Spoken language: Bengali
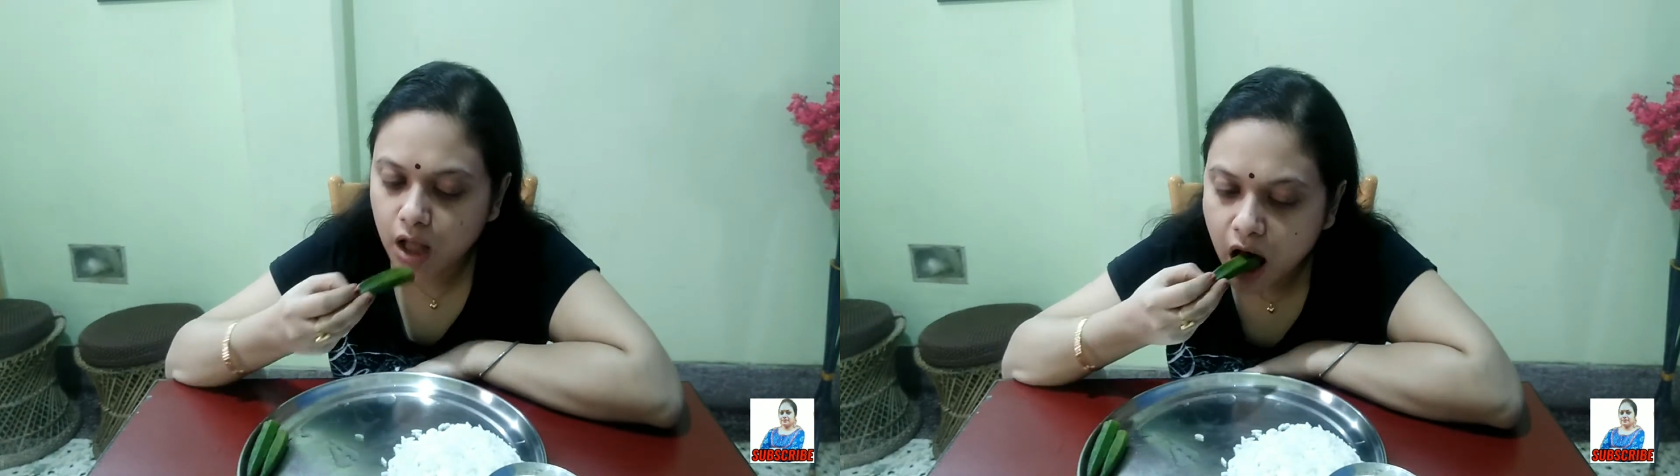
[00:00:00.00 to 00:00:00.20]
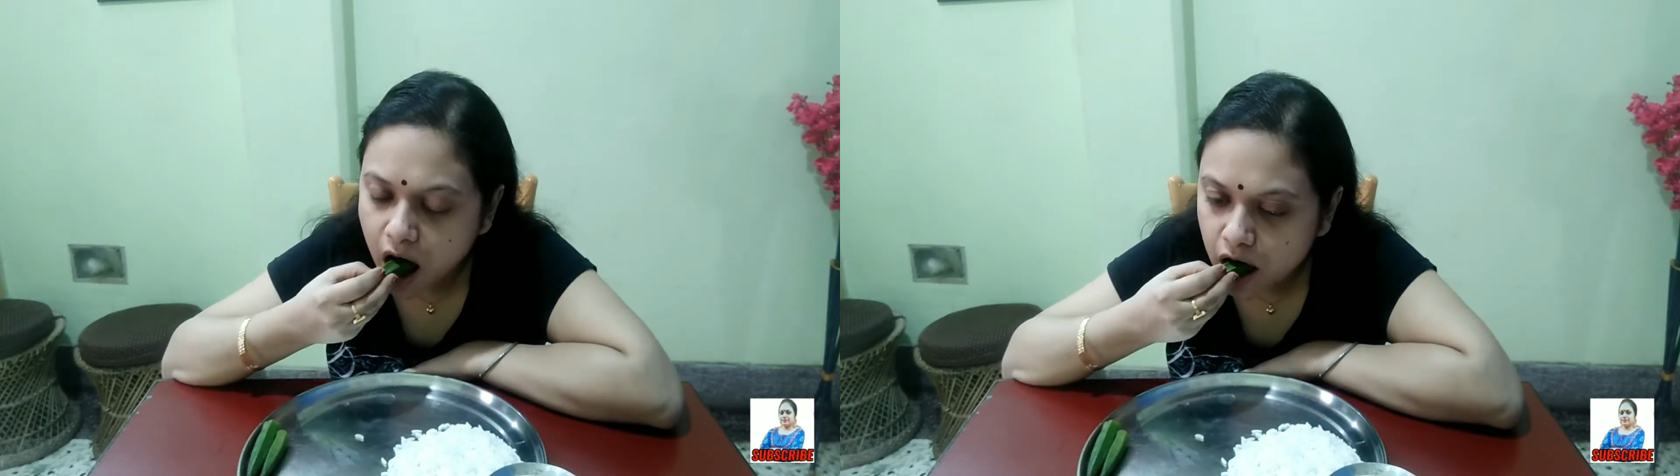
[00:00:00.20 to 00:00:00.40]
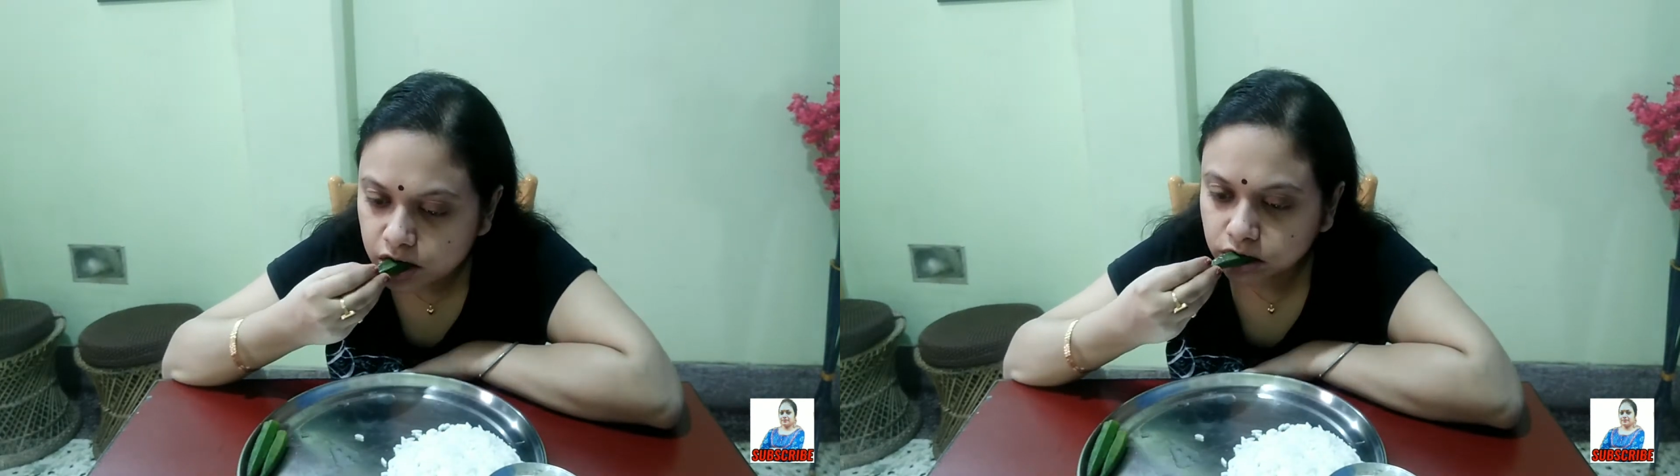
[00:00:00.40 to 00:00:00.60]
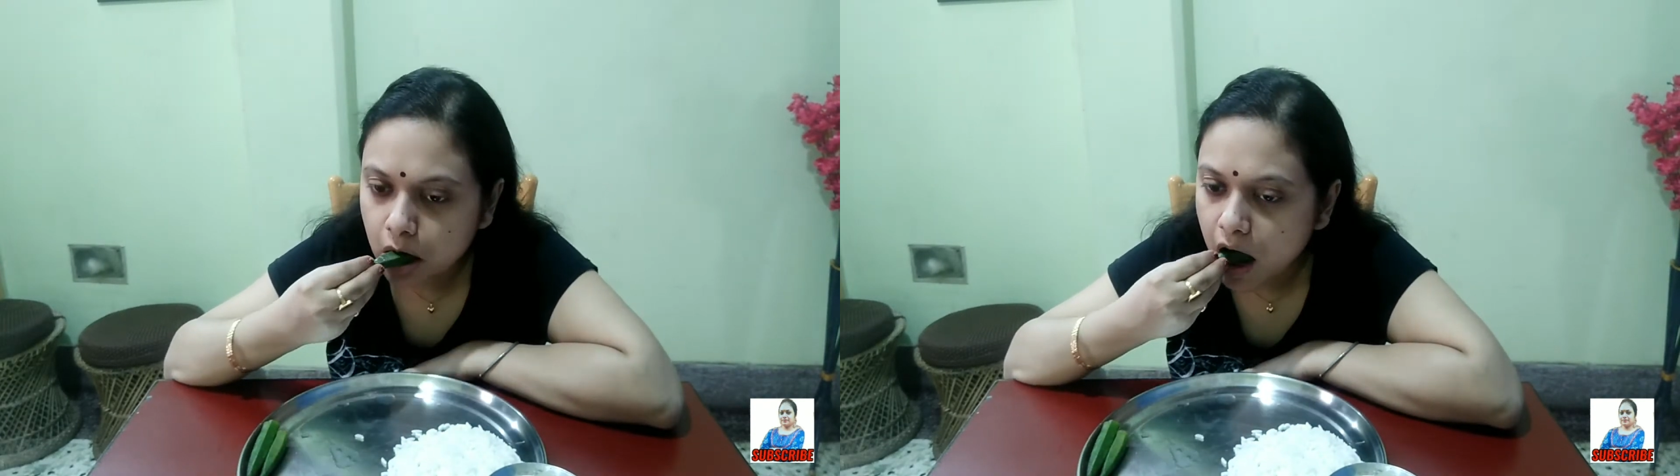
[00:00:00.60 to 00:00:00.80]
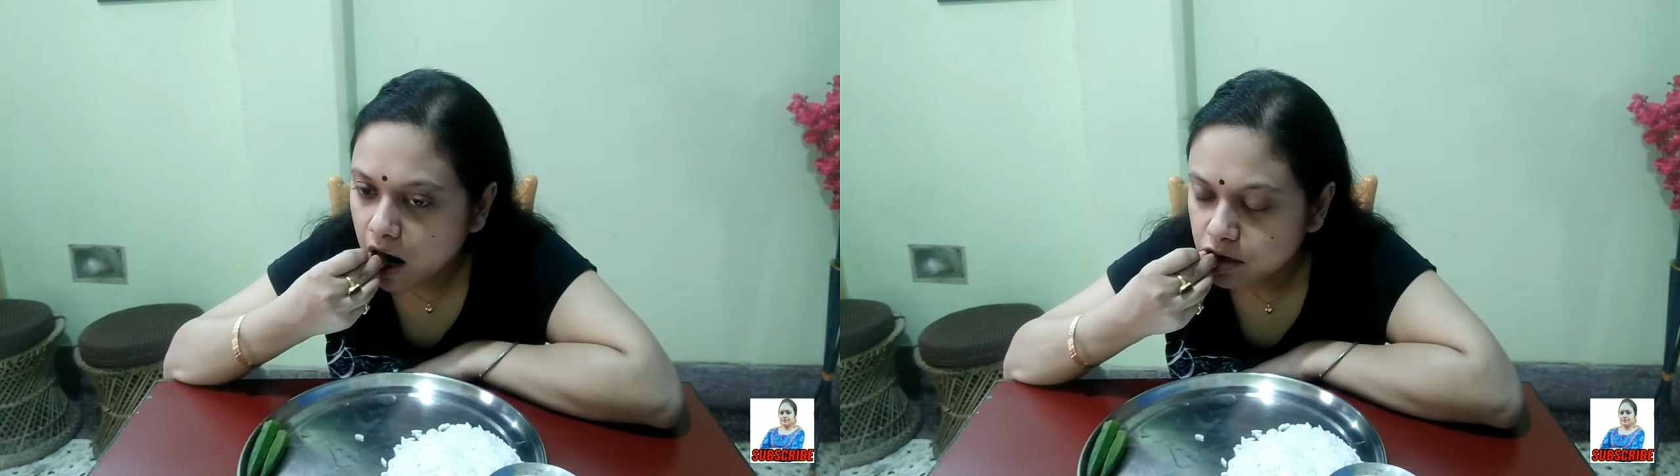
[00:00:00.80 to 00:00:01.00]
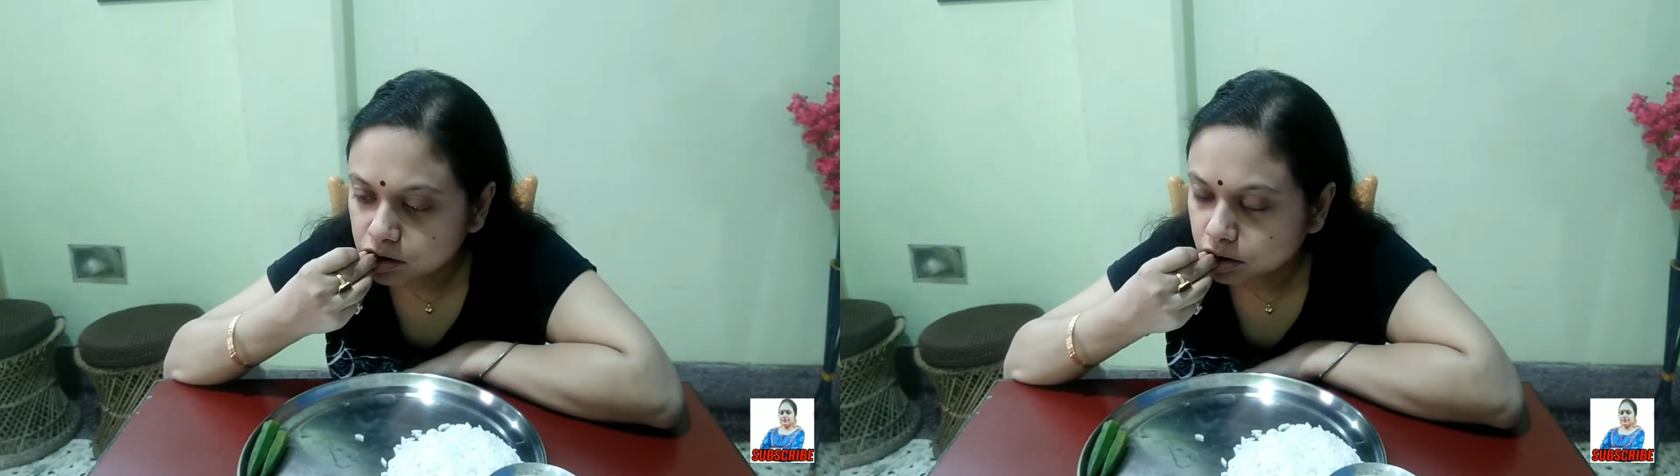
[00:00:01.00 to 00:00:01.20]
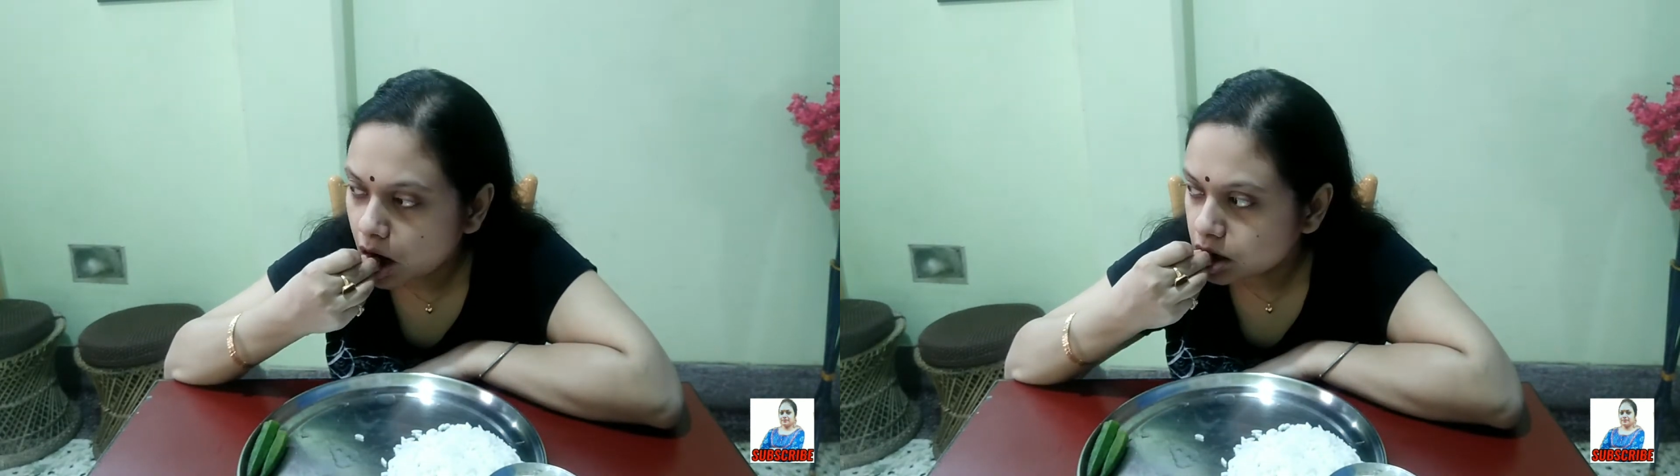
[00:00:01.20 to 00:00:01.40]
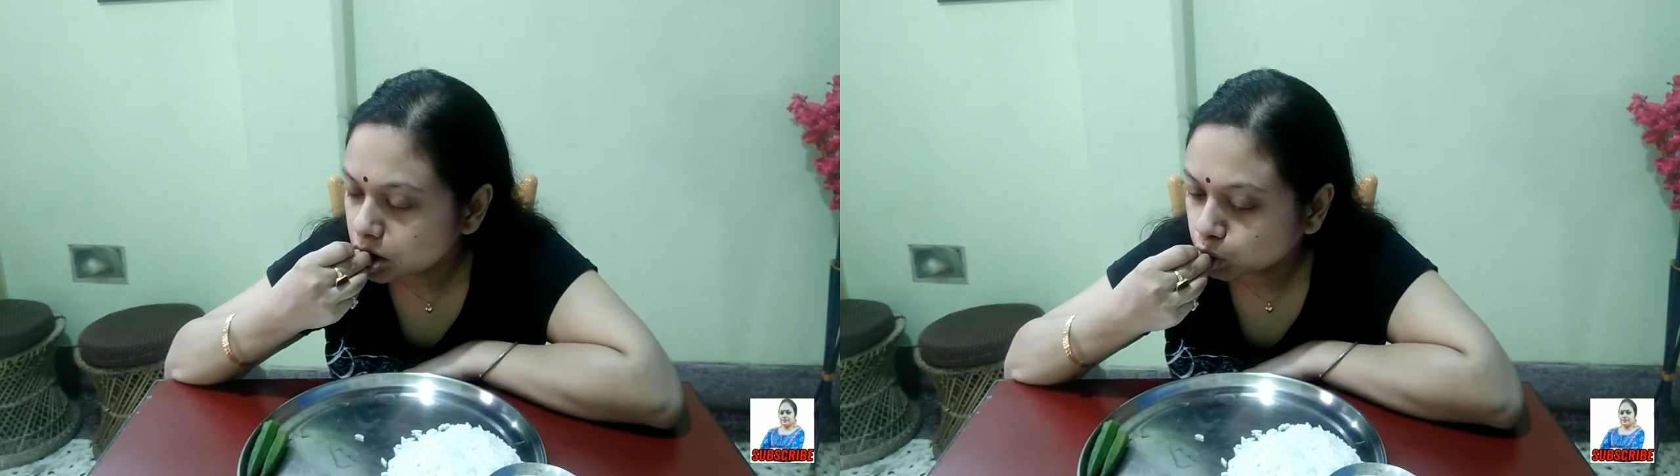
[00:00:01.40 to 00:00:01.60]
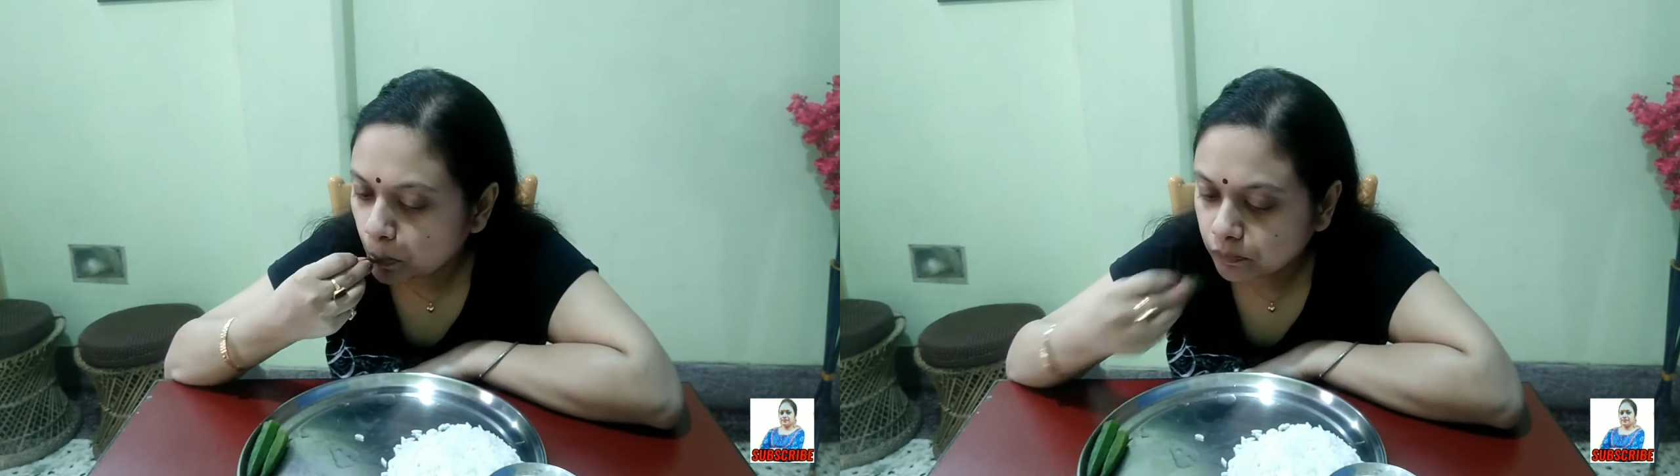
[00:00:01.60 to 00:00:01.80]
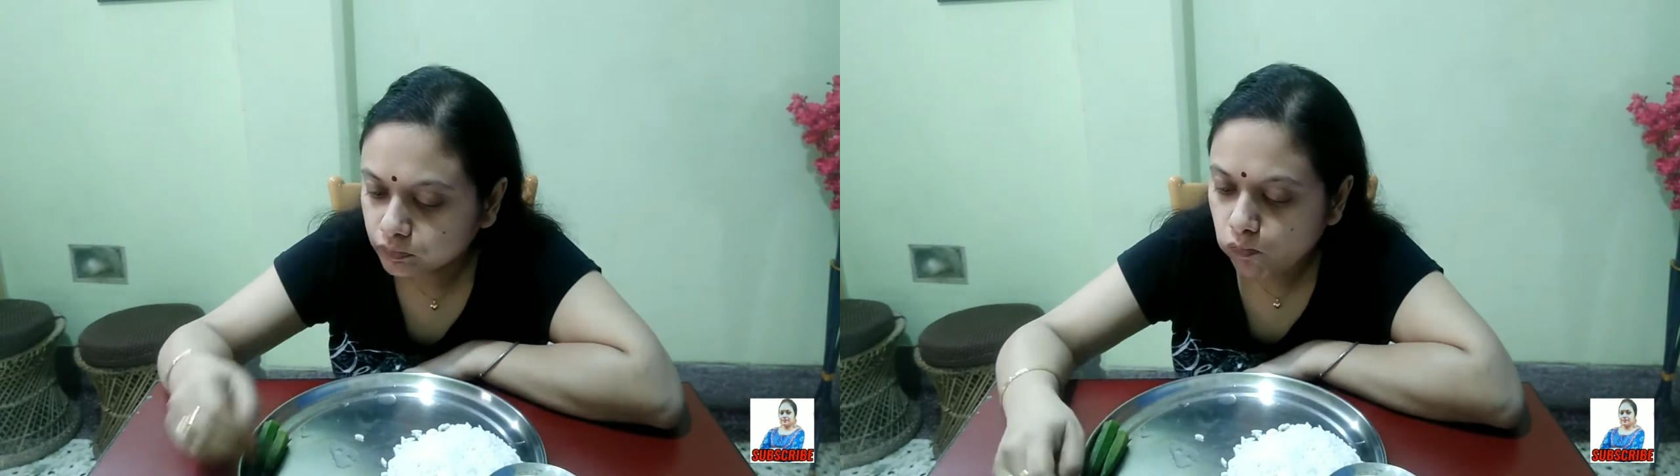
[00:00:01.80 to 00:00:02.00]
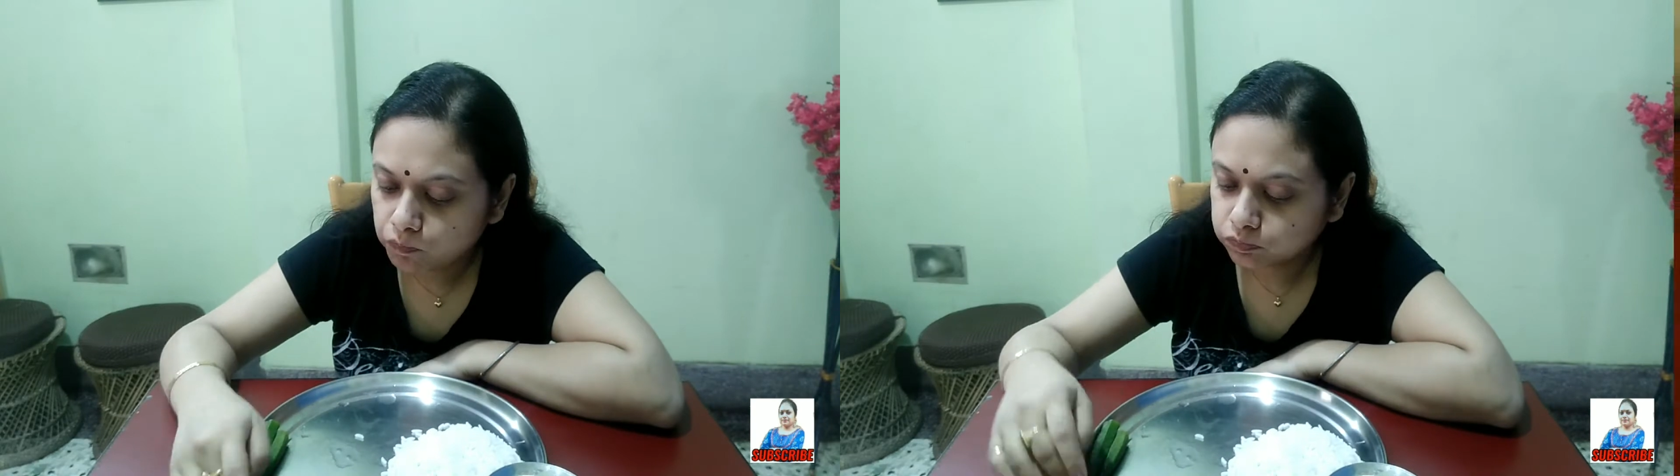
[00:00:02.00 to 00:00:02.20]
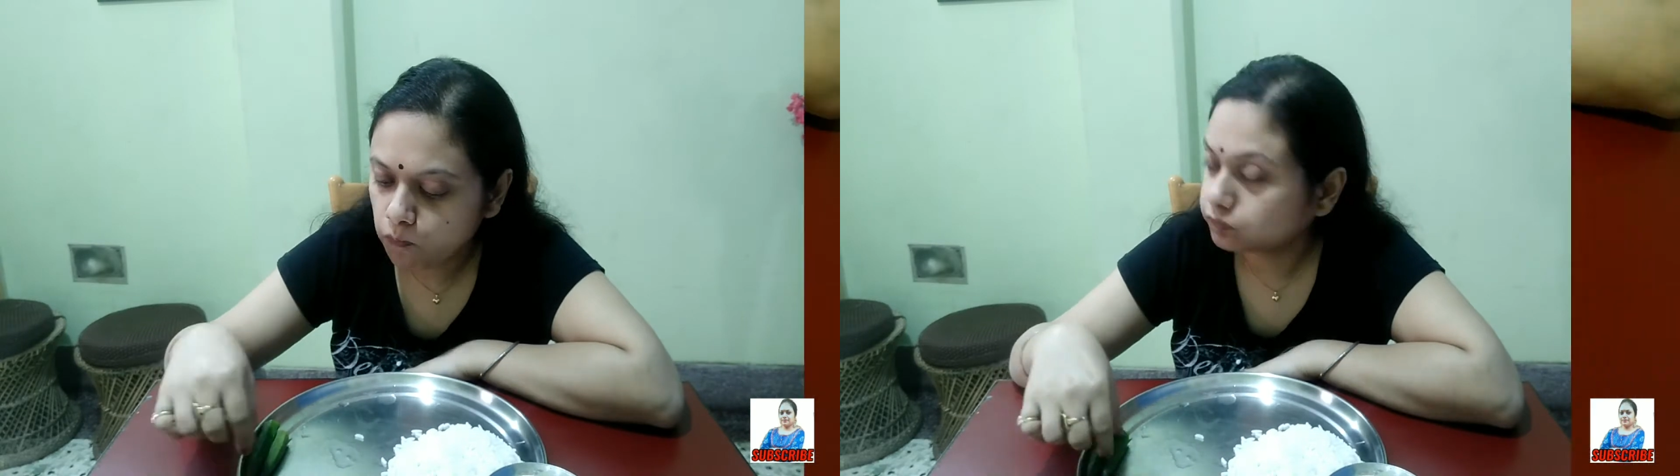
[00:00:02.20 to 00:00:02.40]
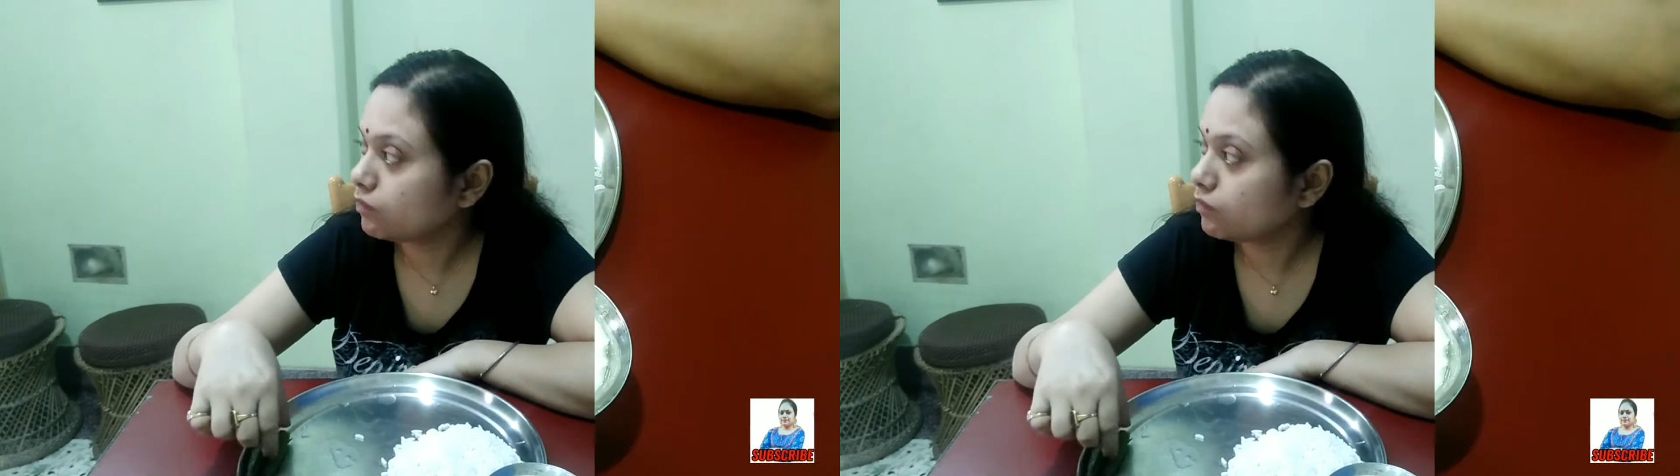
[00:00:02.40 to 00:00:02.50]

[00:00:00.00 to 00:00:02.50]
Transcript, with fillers: মেনে রেখেই খাচ্ছি বলেছে টানা দু বছর